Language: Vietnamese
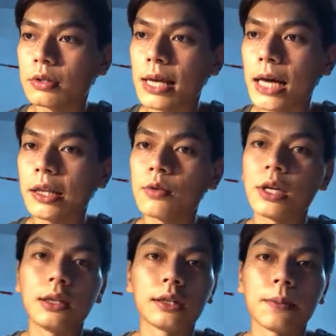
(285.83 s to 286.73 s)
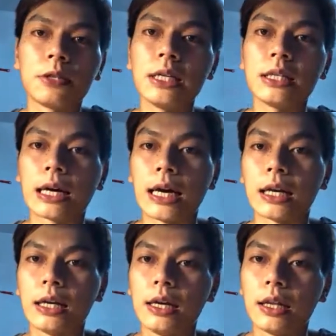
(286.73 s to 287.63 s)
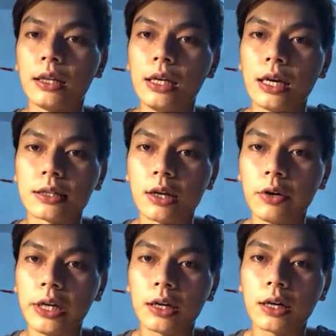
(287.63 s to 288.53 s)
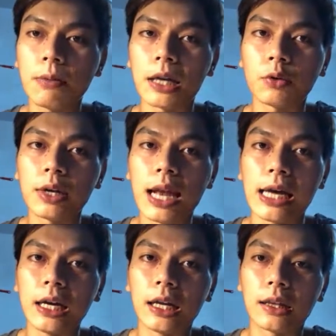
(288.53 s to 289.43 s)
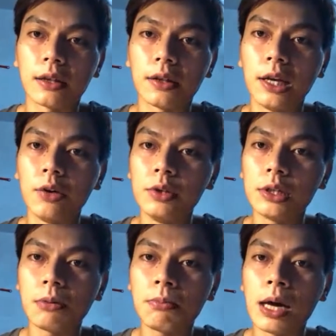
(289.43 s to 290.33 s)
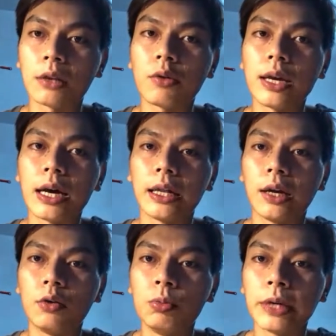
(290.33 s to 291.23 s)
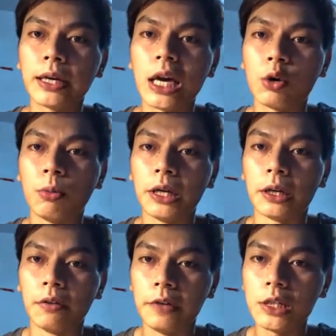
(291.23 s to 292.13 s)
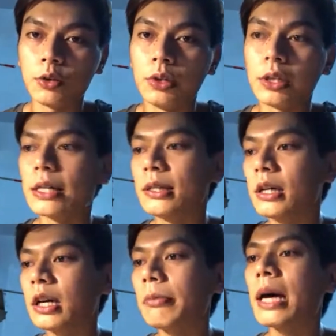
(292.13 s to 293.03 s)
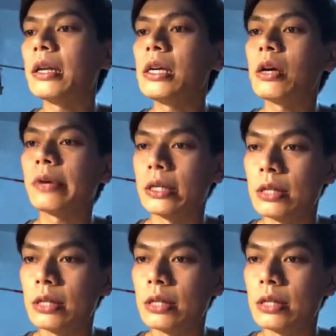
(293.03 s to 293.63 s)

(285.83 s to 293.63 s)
sang theo diện thực tập sinh chẳng hạn thì uh, sau khi các bạn quay lại ấy, nếu như các bạn quay lại theo đúng ngành nghề của mình ví dụ như ngày xưa các bạn đi theo ngành